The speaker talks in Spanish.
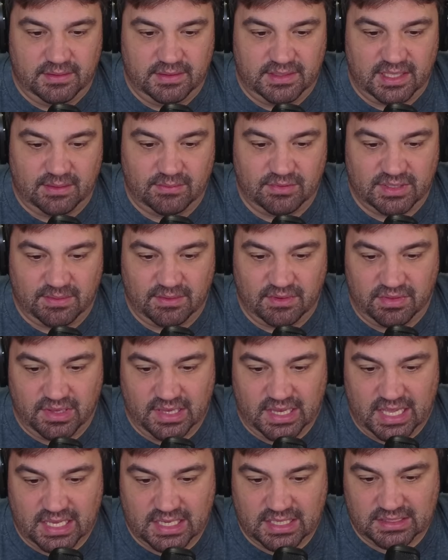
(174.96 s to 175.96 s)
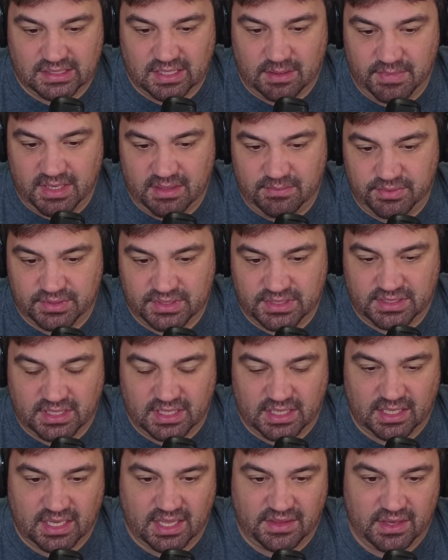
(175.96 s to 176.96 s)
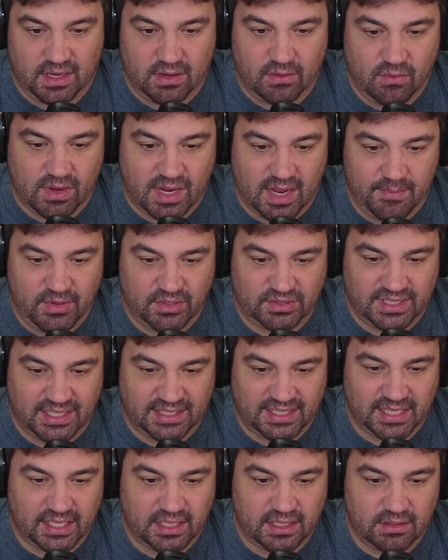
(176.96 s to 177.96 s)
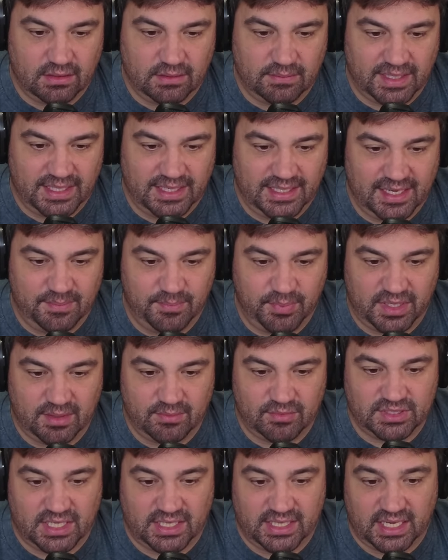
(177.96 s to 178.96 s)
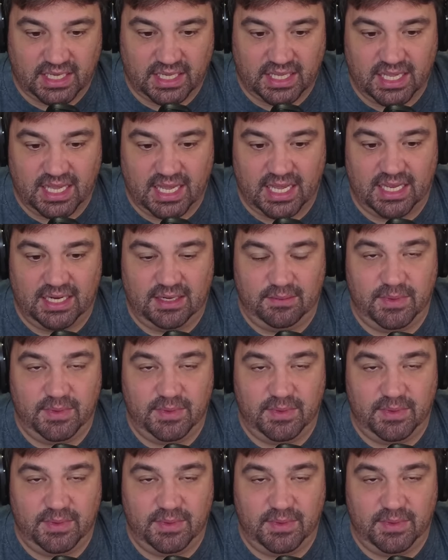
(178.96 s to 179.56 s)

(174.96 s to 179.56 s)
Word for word: Tenemos la velocidad X también, por si tenéis que hacer algún cambio estratégico, ¿vale? Le ponemos la energía al